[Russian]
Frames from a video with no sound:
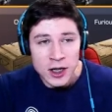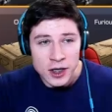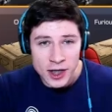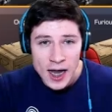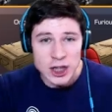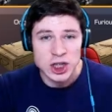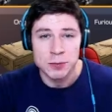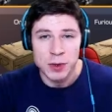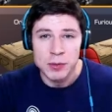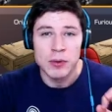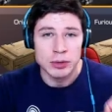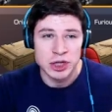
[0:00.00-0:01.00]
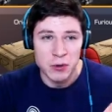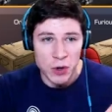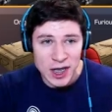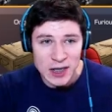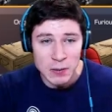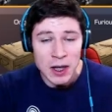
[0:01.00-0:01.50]
Также, помимо всего
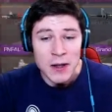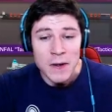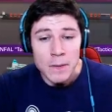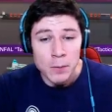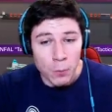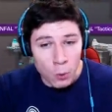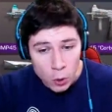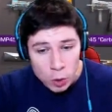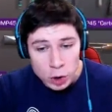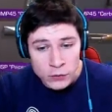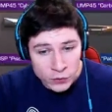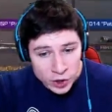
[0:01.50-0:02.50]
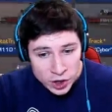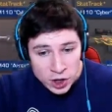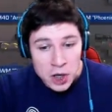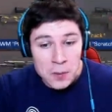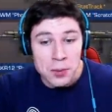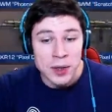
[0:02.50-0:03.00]
этого, могут выдать
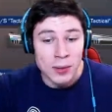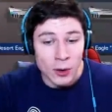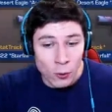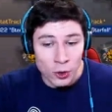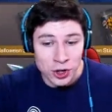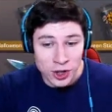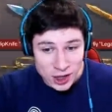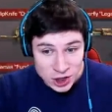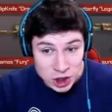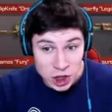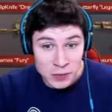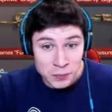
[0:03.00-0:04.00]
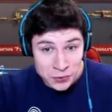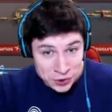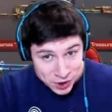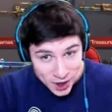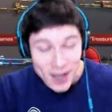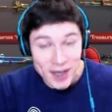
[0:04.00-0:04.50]
промокод на ножи.
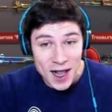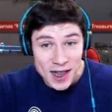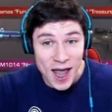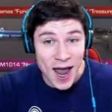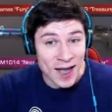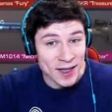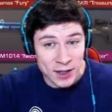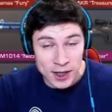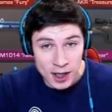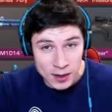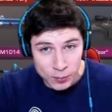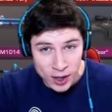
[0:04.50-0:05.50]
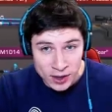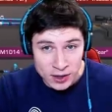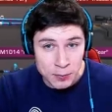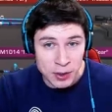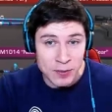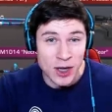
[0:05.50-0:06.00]
Да-да-да, это не кликбейт.
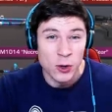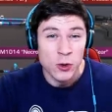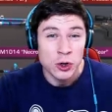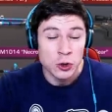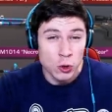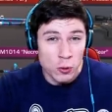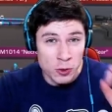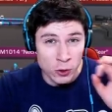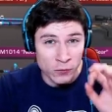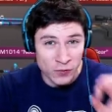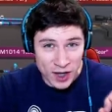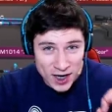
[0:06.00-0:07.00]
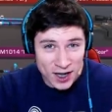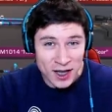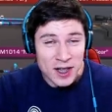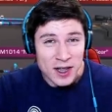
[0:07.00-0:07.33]
Например, ютуберу Вели